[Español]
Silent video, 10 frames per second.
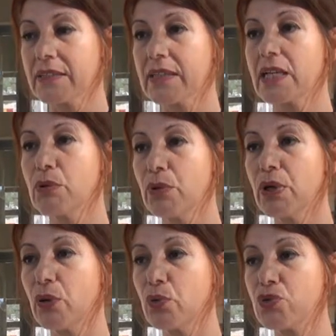arriba a
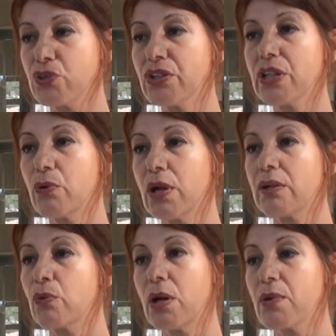una conclusión de cuál,
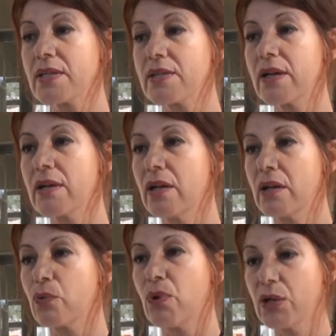va a ser
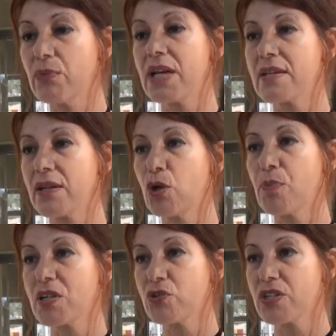cuáles van a ser los
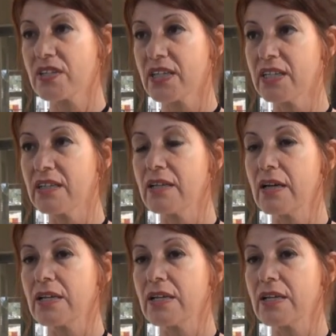pasos a seguir.